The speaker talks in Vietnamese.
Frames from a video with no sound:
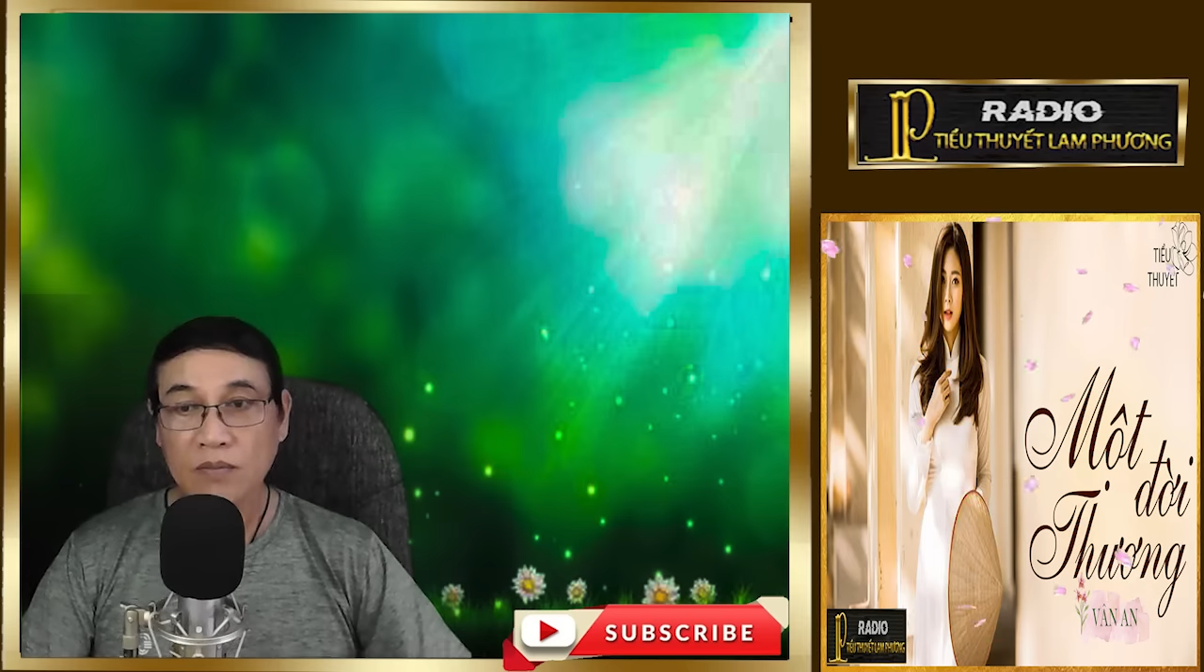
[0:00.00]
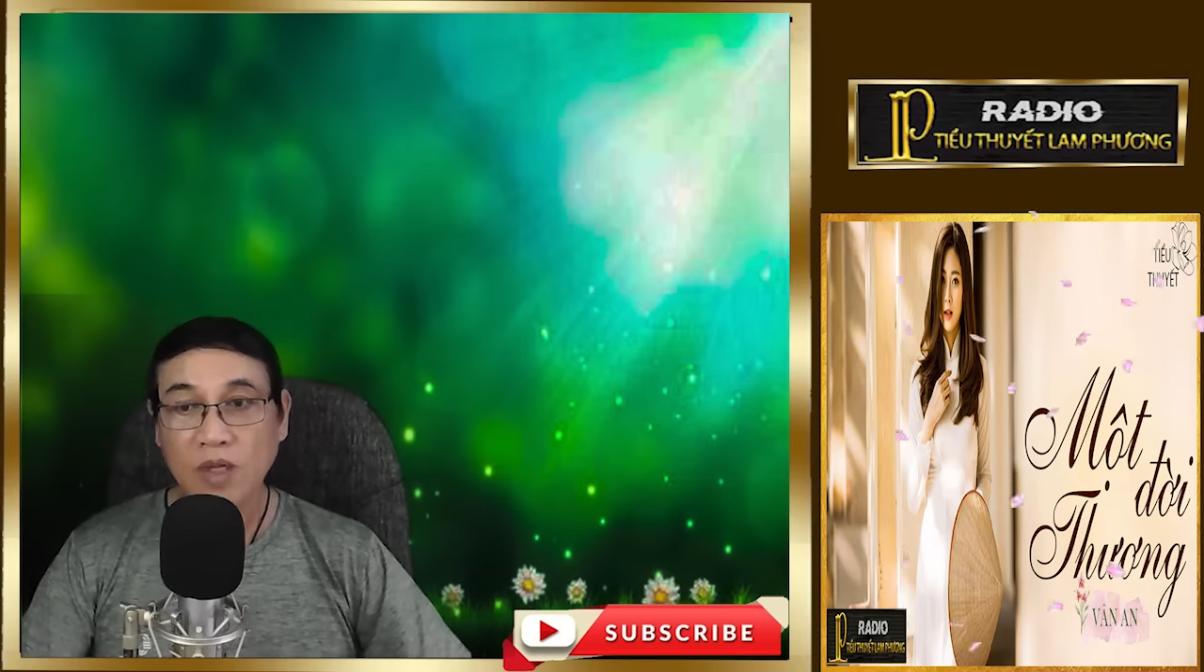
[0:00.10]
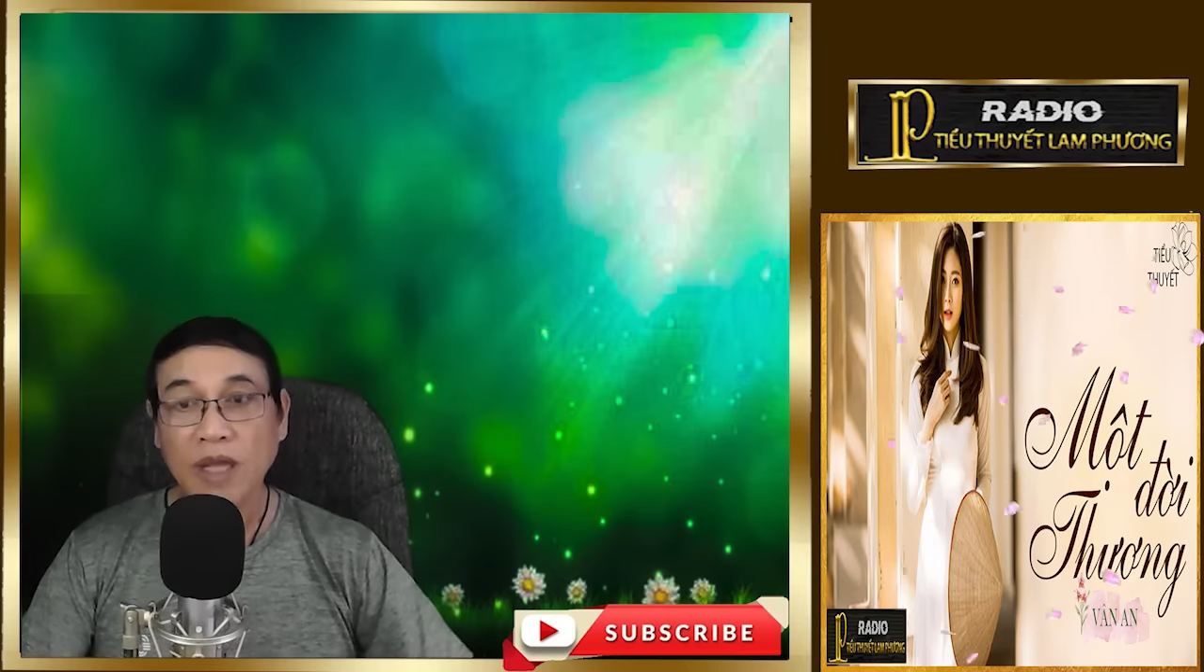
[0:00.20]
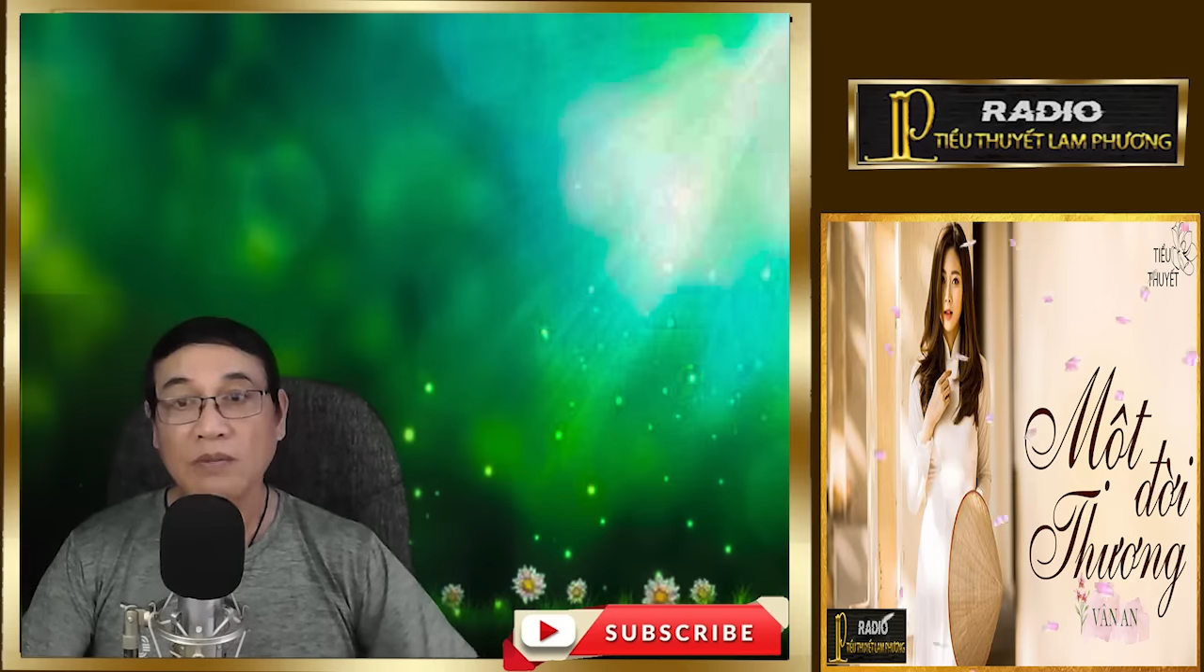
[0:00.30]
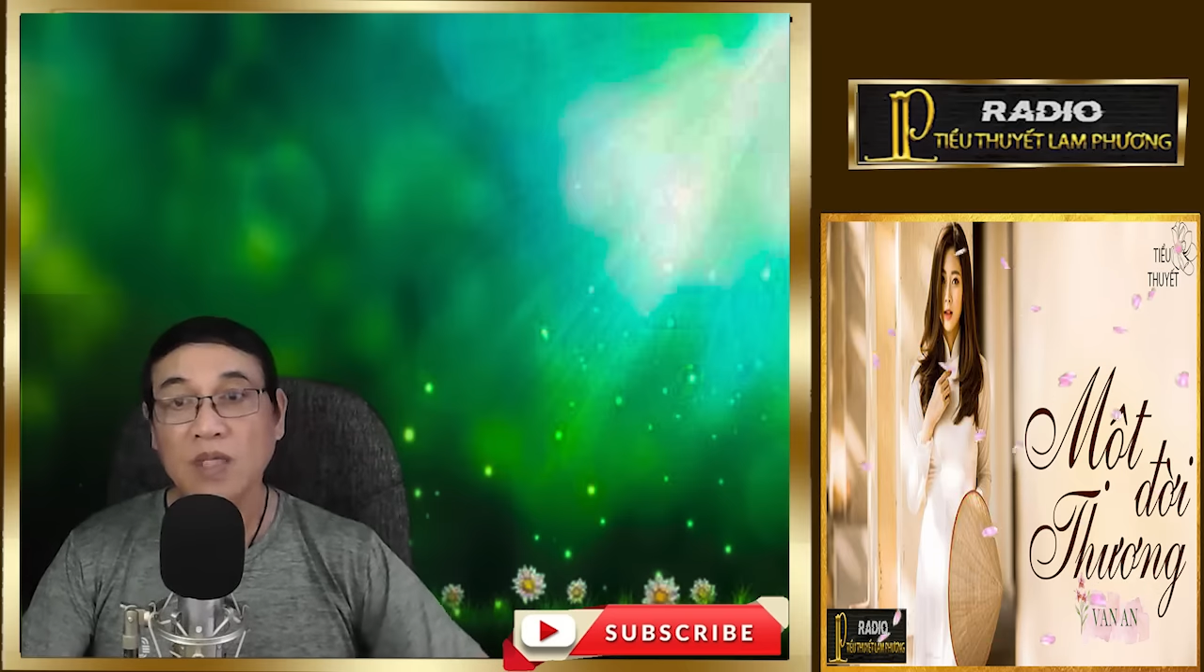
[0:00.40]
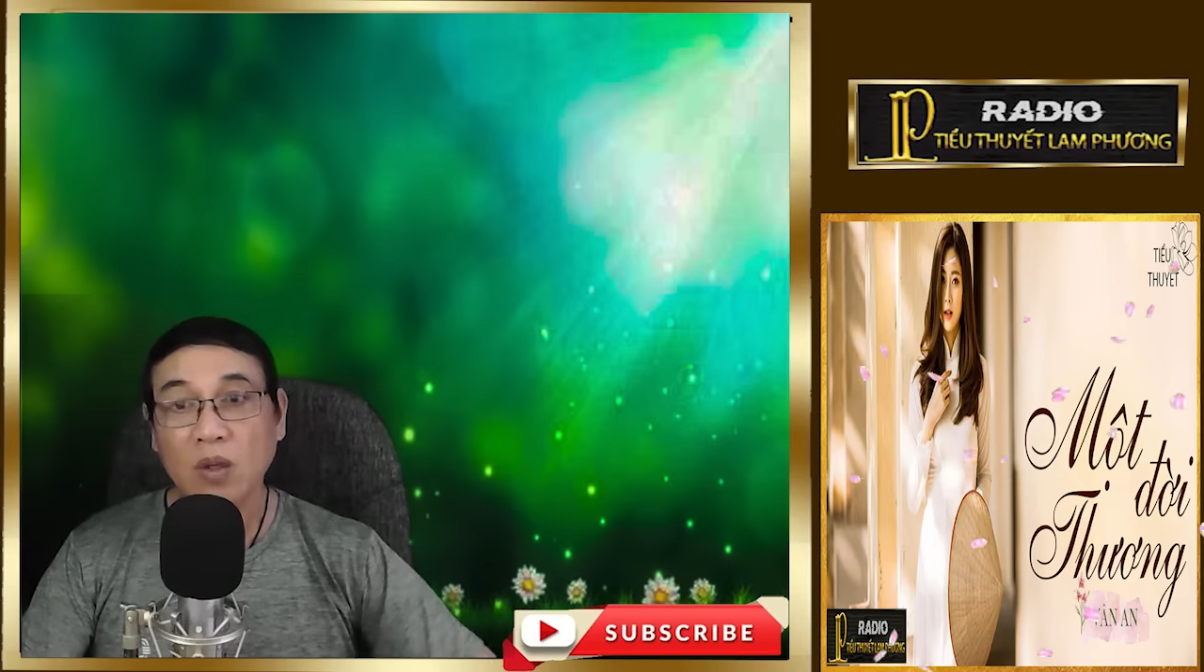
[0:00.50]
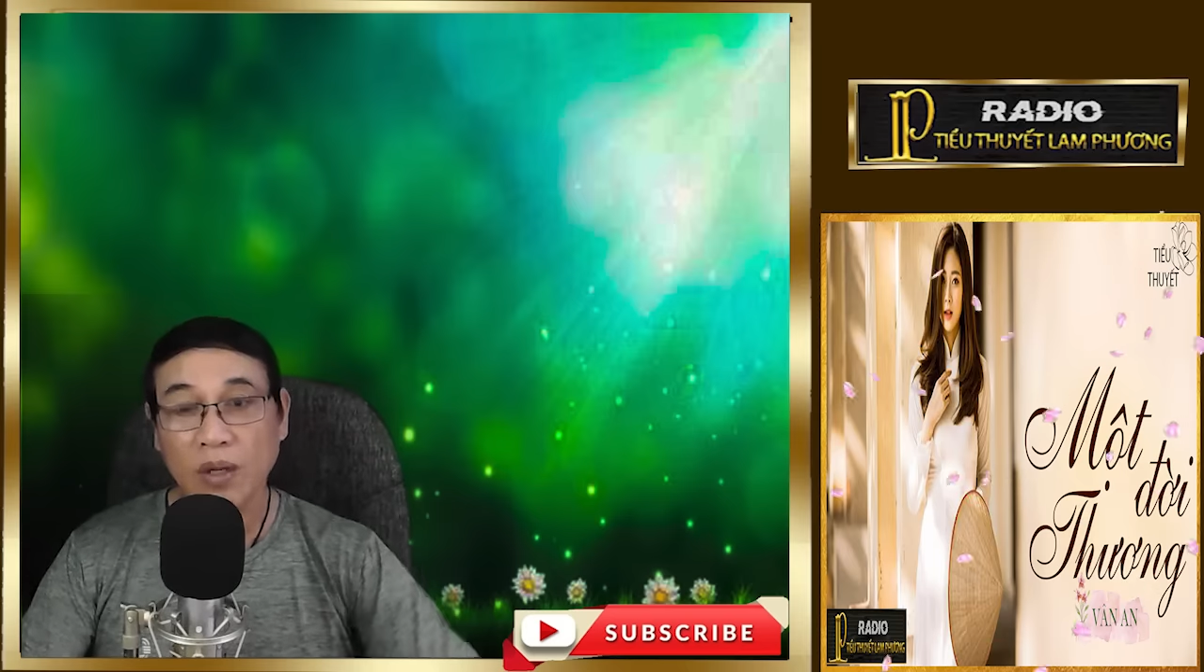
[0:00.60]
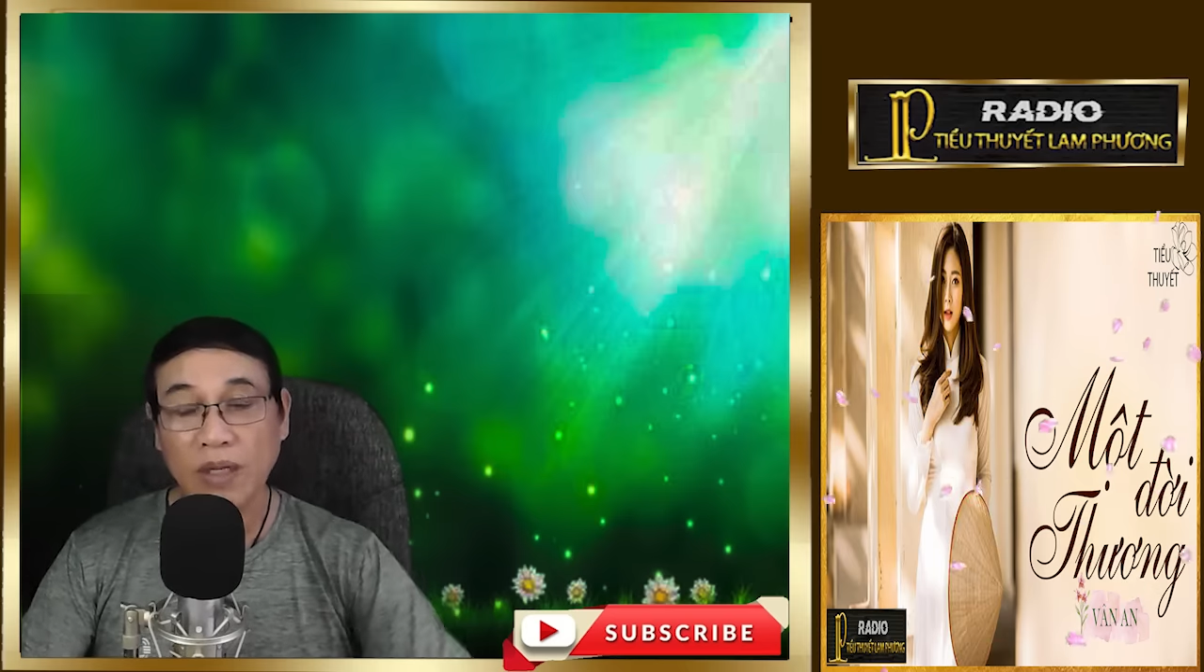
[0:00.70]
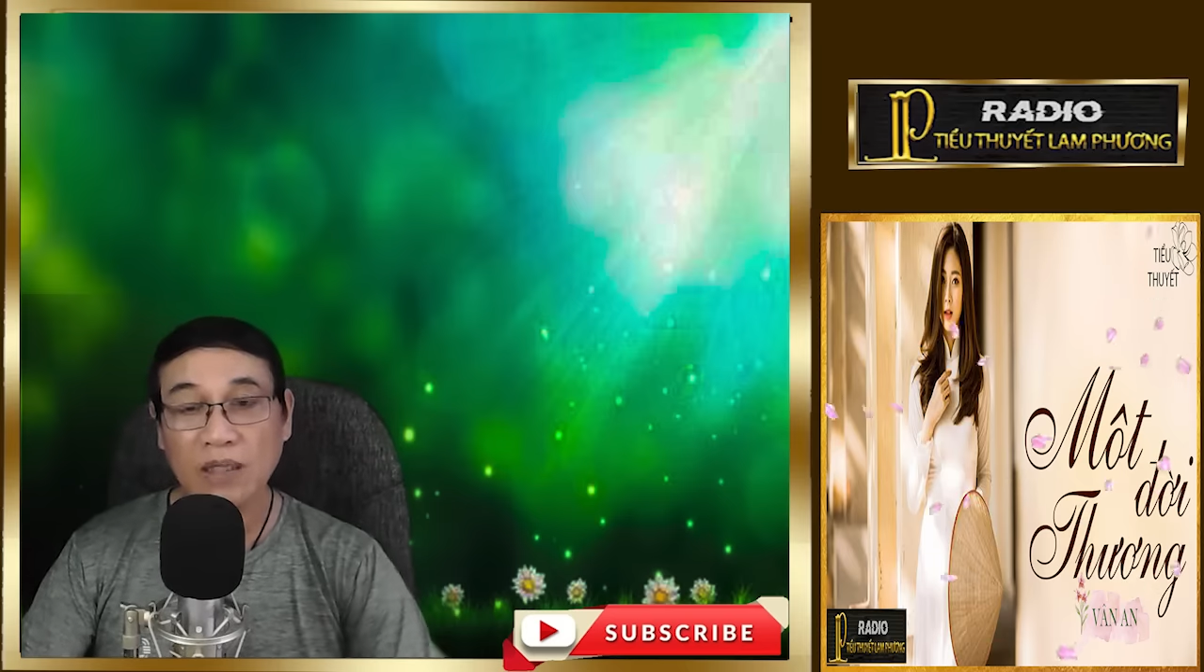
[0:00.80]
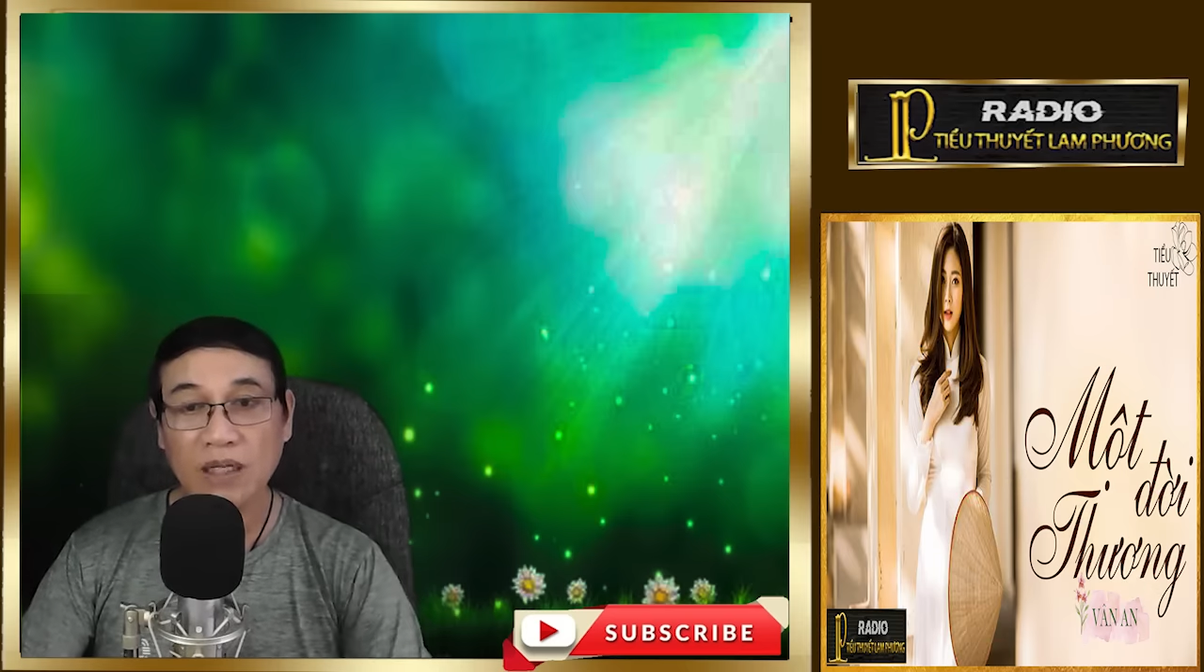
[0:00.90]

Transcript: Em xin lỗi anh